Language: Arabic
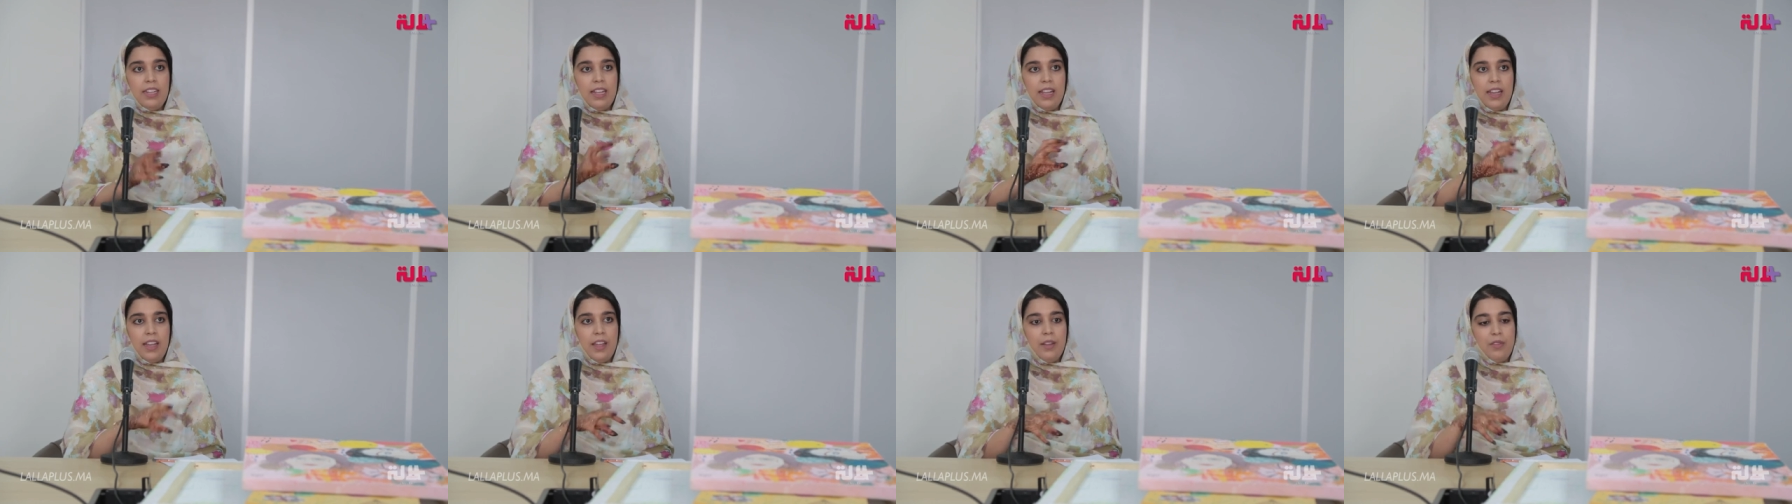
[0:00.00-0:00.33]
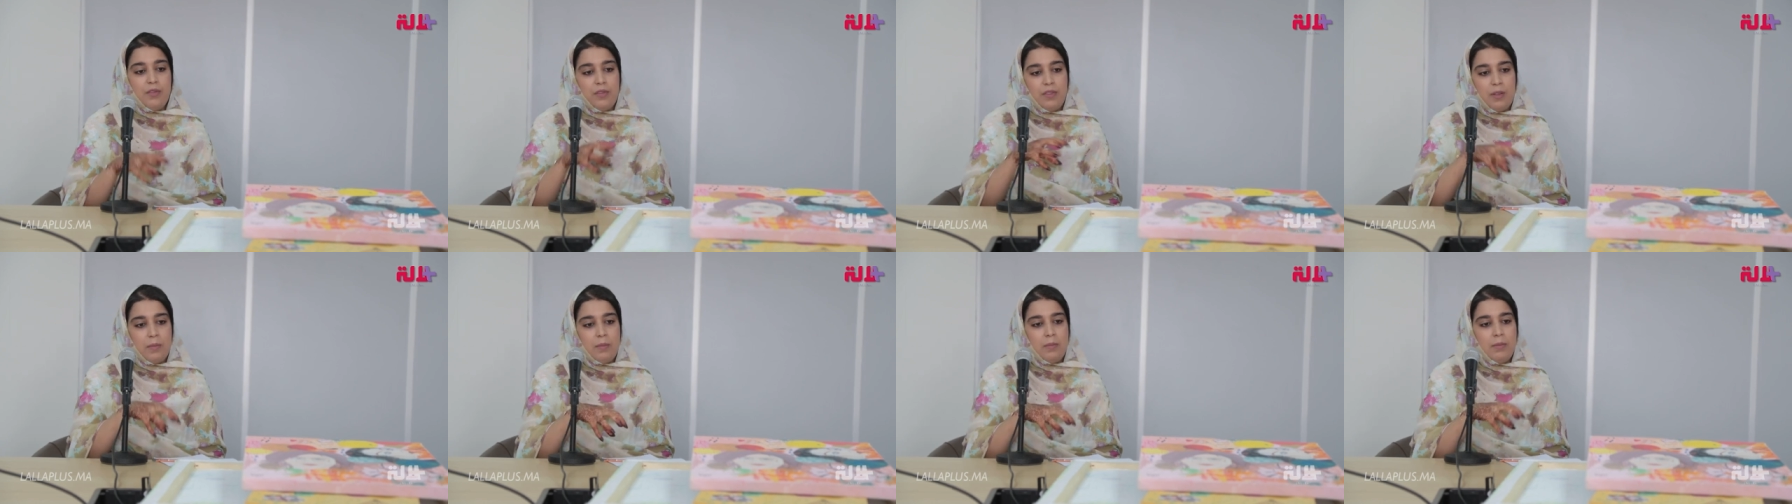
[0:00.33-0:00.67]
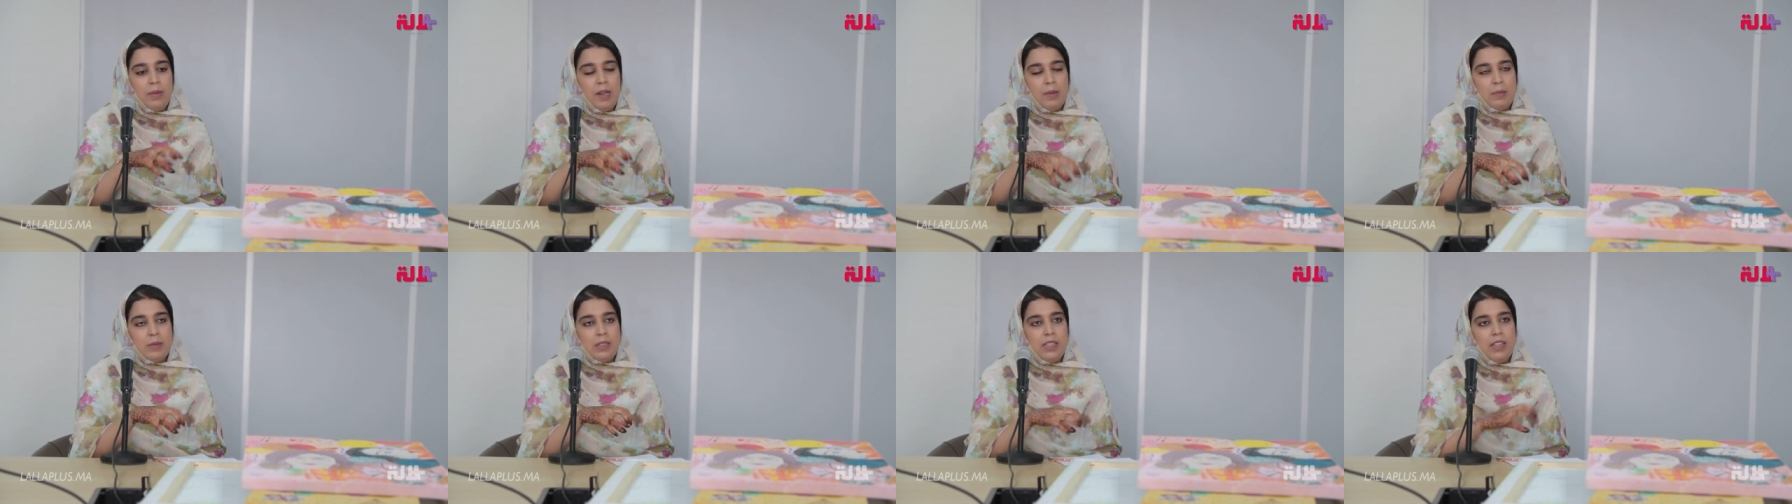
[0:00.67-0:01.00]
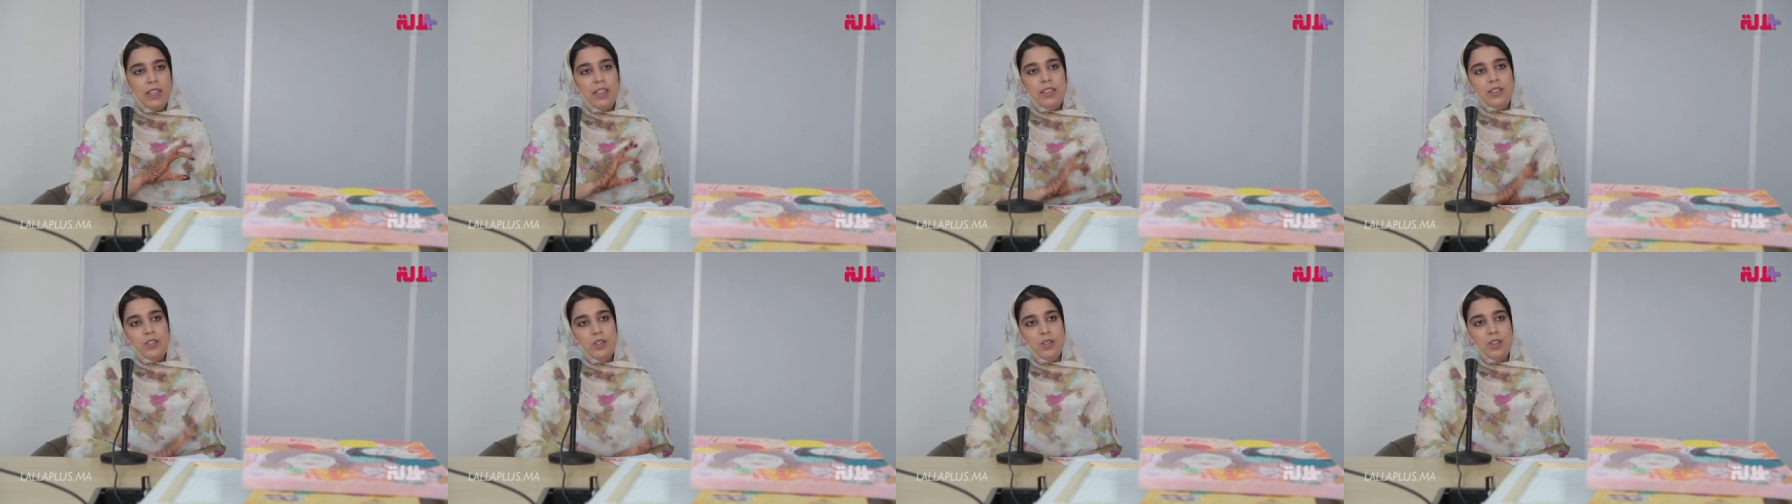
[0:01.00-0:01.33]
يا غير فم
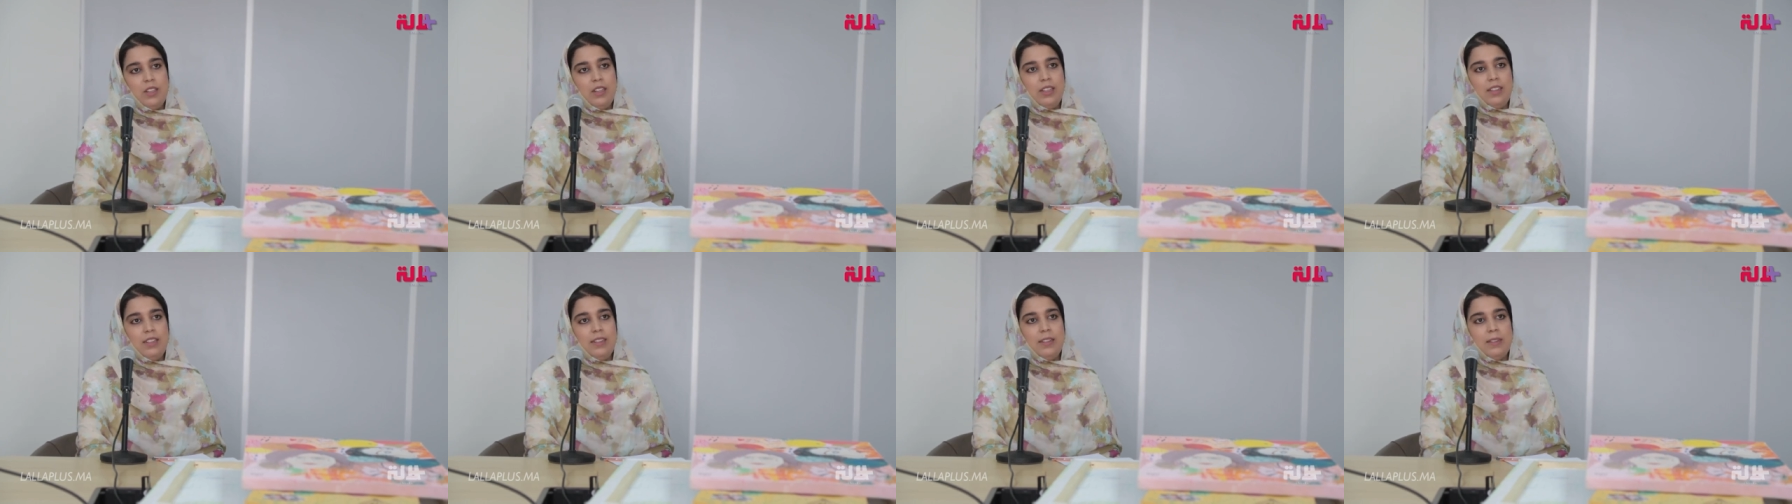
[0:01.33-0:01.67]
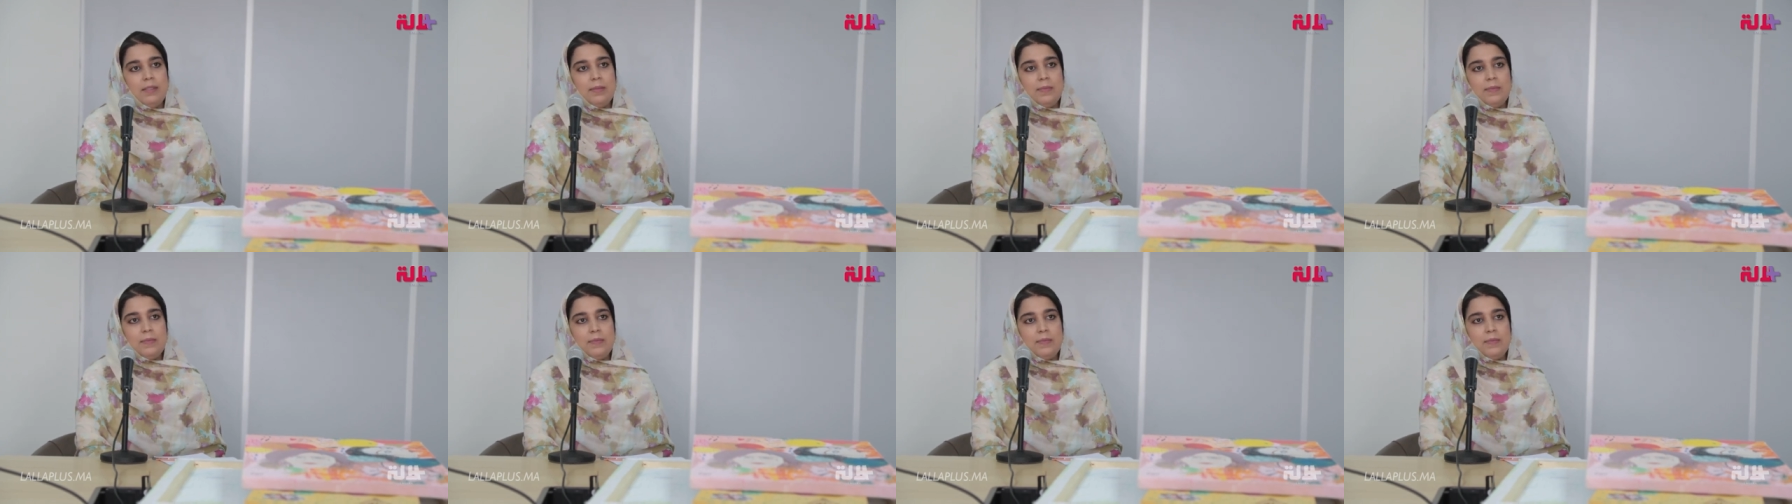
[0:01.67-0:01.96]
لمسة تجريدية